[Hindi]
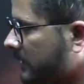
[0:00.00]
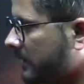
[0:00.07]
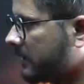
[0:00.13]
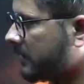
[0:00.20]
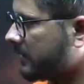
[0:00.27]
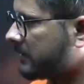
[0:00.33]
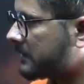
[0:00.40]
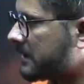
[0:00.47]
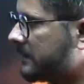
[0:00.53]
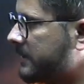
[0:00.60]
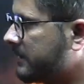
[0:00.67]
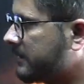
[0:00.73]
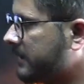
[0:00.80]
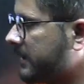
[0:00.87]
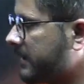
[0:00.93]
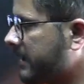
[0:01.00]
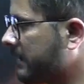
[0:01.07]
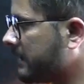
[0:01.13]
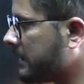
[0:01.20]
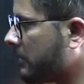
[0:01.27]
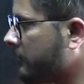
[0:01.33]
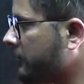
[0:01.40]
इसकी फीस थी एट
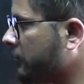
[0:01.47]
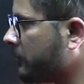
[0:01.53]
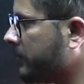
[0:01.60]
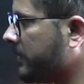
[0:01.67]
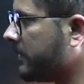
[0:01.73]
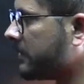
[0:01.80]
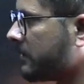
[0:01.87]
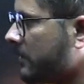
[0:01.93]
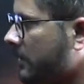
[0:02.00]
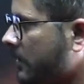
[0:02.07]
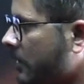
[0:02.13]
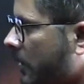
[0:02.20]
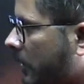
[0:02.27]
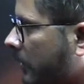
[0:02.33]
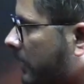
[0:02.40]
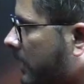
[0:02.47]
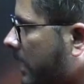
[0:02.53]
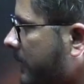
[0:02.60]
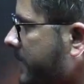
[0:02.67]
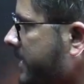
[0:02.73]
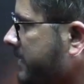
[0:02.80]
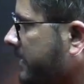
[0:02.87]
थाउजेंड रुपीज़ और अब मैंने
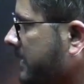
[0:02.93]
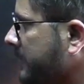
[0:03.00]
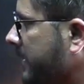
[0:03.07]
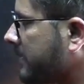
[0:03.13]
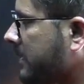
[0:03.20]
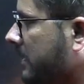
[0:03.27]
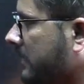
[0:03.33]
इसकी फ़ीस कर दी है